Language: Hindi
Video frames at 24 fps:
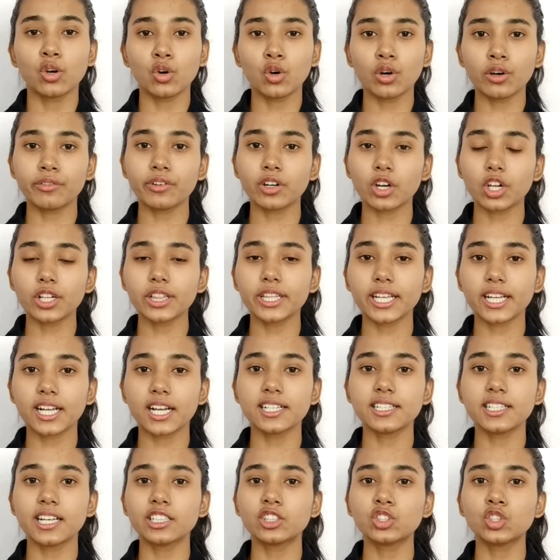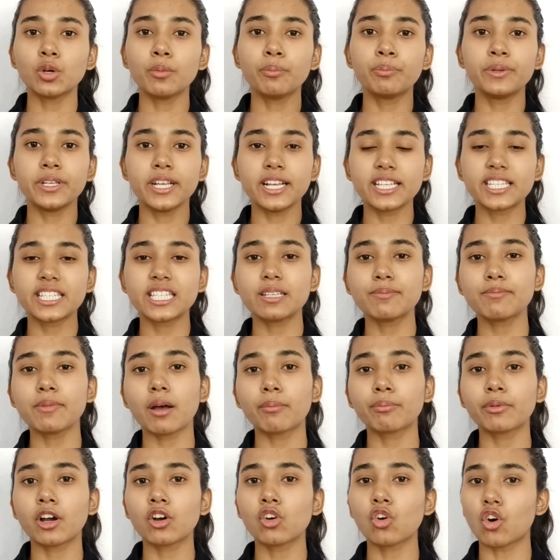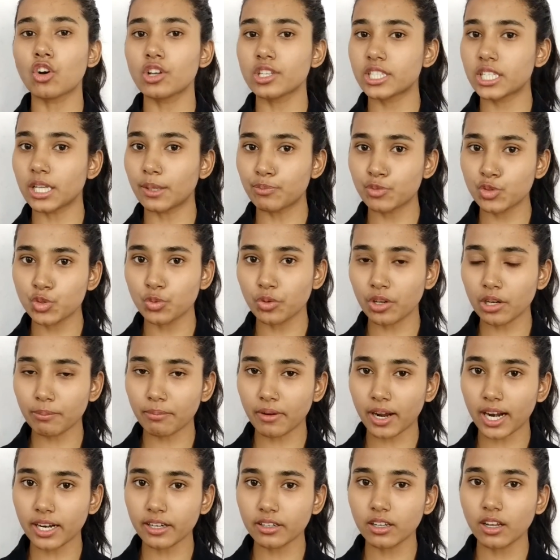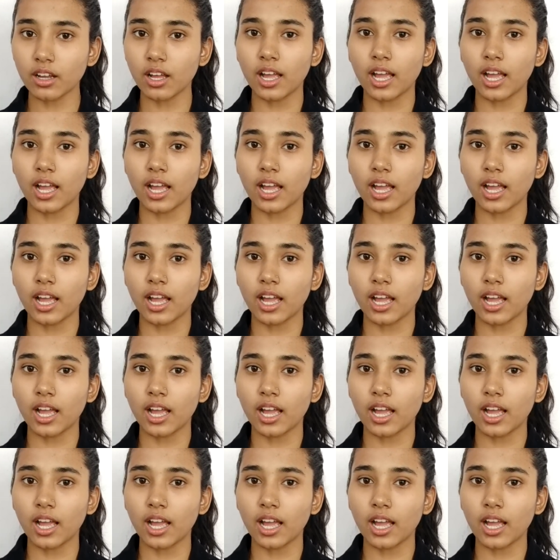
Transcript: ओवरऑल देखा जाए तो बीएससी में आपका कॉन्सेप्चुअल पार्ट